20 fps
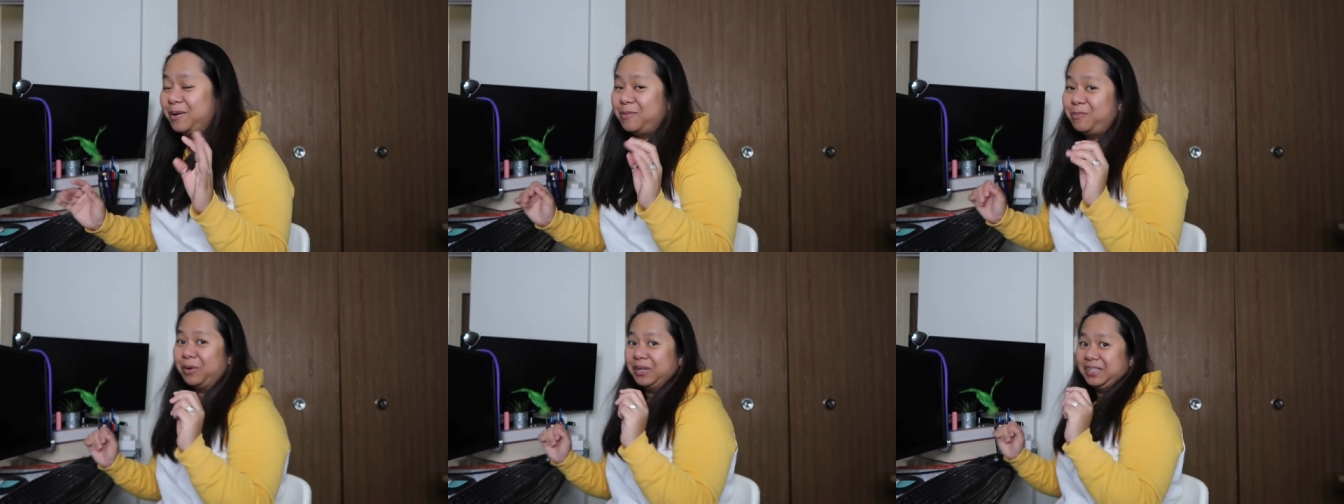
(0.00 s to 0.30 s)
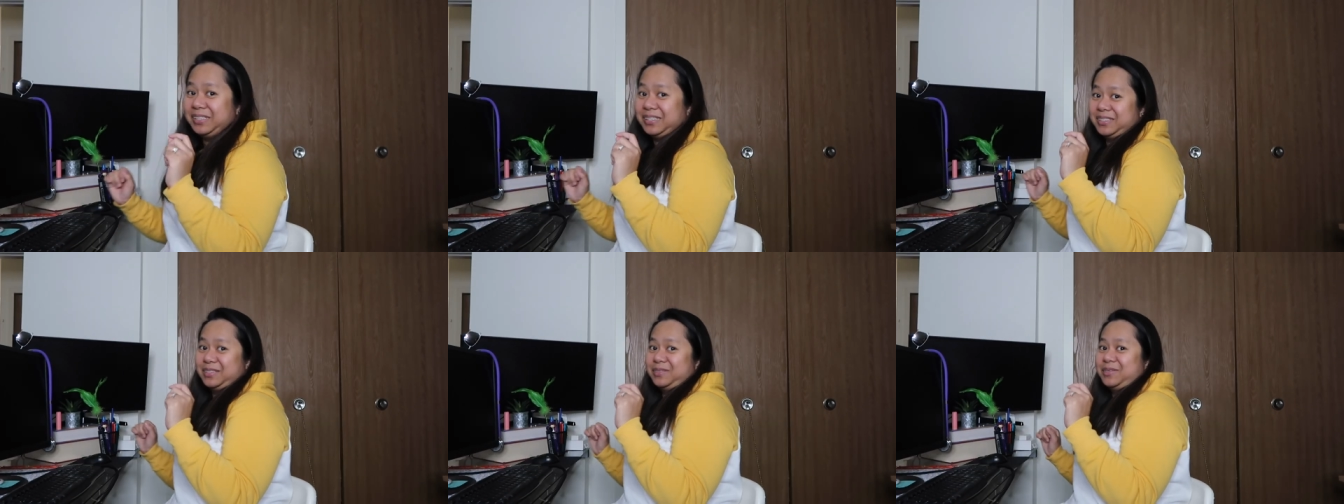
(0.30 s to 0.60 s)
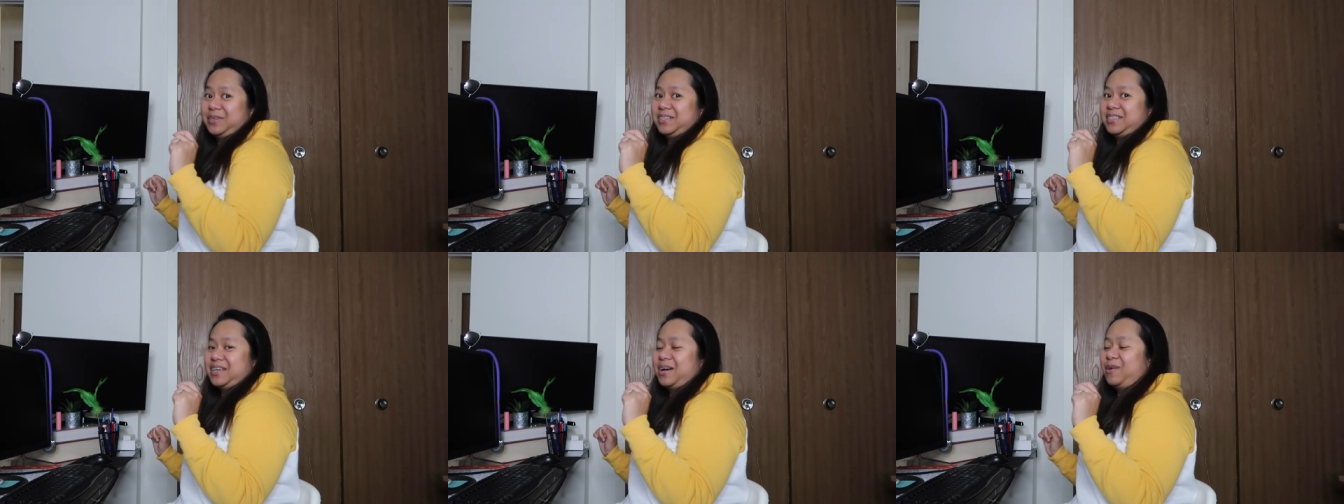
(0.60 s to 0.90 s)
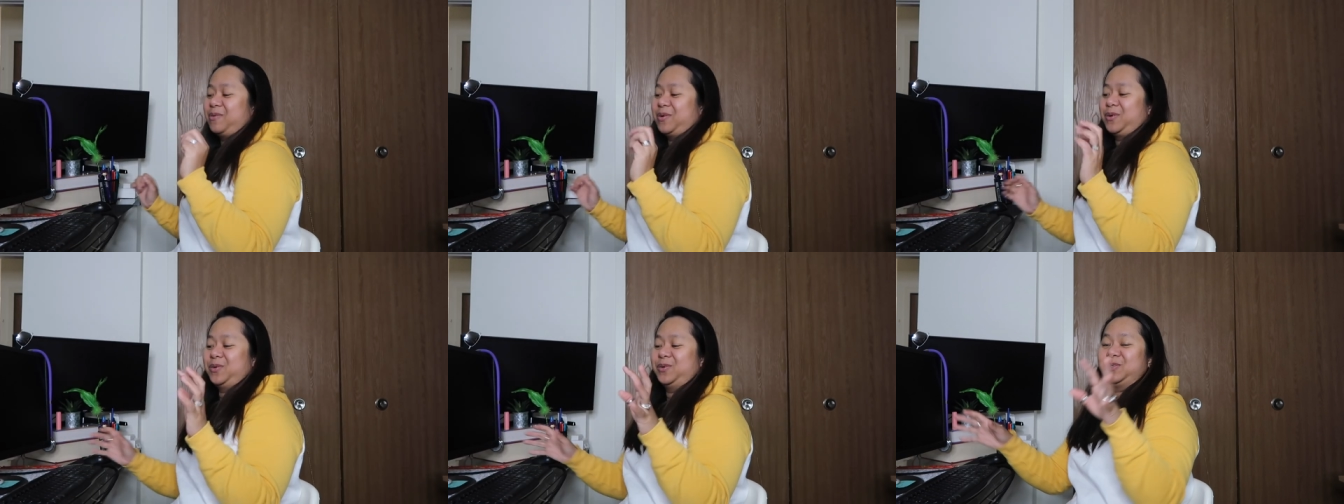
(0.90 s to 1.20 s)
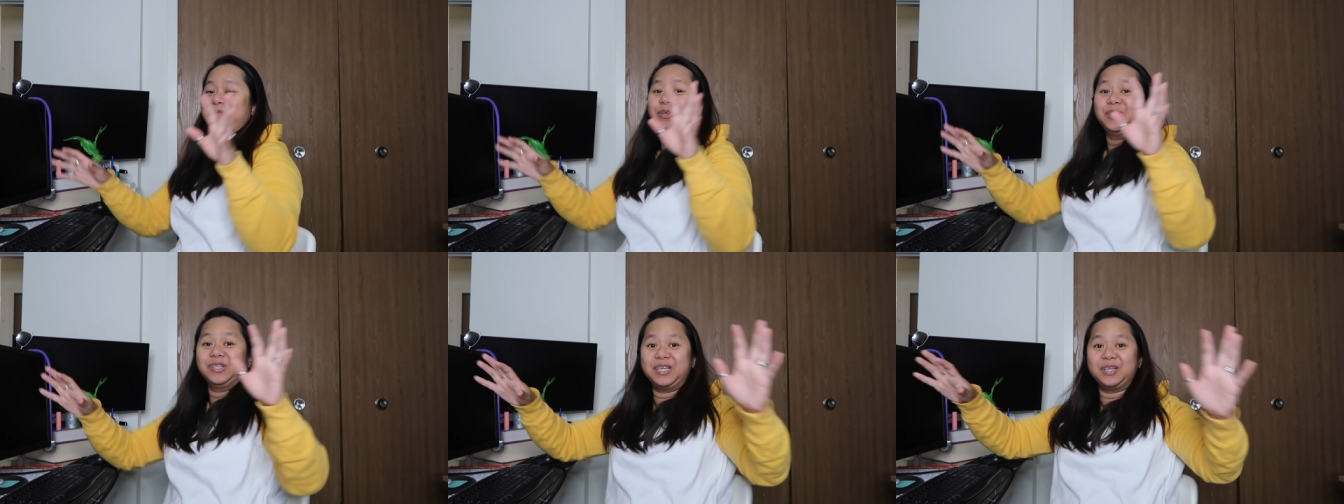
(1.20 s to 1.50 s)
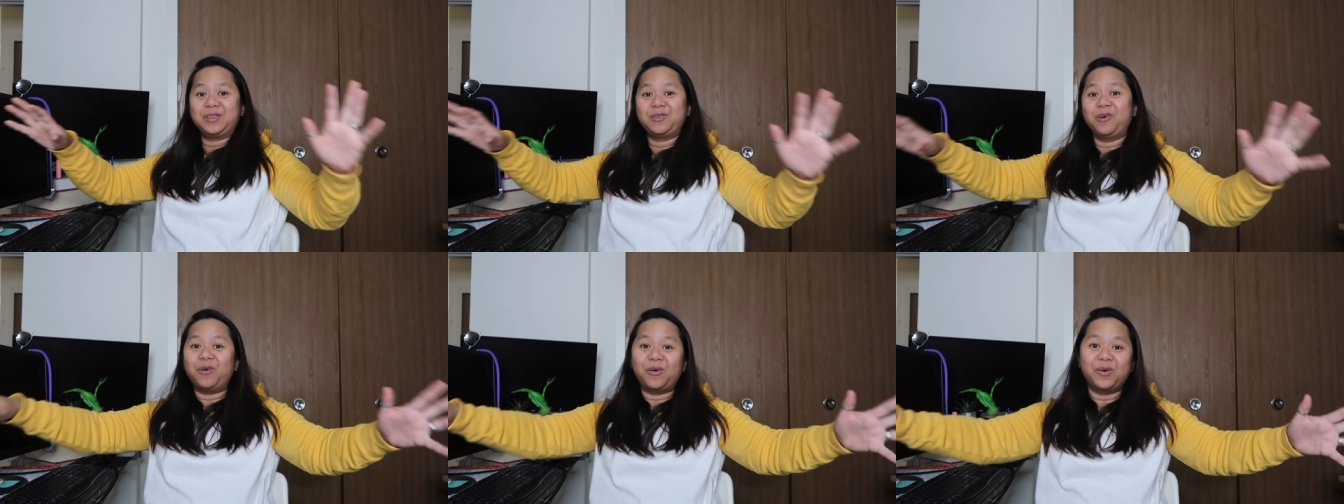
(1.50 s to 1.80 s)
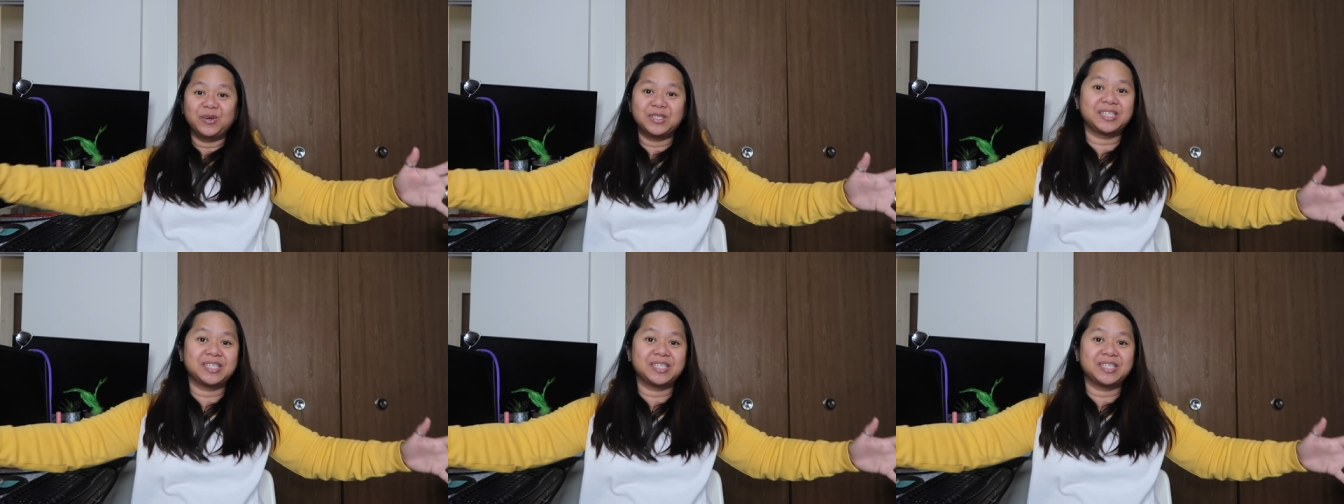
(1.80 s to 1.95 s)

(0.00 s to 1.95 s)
Puan kasi ng asawa ko. So, andito ako